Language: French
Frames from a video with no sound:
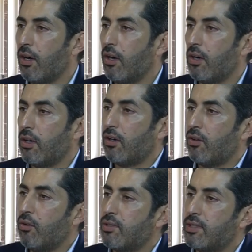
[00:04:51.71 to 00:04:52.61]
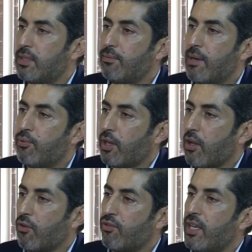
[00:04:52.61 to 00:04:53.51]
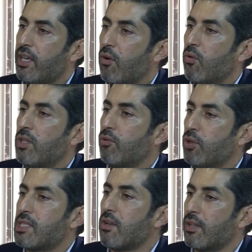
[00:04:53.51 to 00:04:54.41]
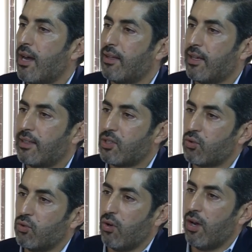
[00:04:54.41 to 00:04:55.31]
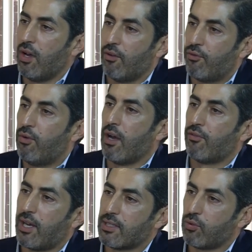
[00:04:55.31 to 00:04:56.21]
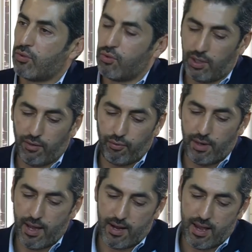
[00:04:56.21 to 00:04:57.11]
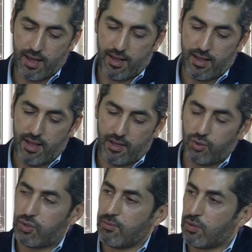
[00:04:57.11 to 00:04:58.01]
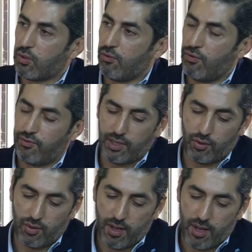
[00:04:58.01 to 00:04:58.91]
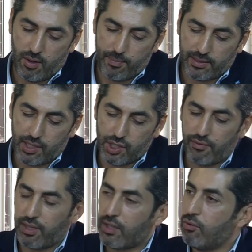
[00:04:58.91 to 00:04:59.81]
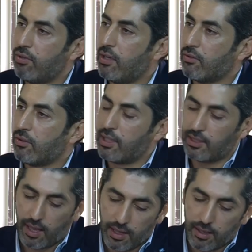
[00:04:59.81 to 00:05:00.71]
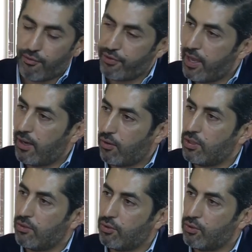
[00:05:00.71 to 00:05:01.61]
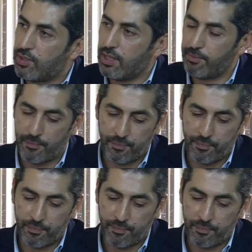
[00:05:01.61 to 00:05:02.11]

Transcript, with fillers: Euh, le CIB n'a plus rien à envier au niveau des standards internationaux, vu l'infrastructure et vu la, justement ce que vous venez de partager avec nous. Et on en est très très fiers au niveau du CIB.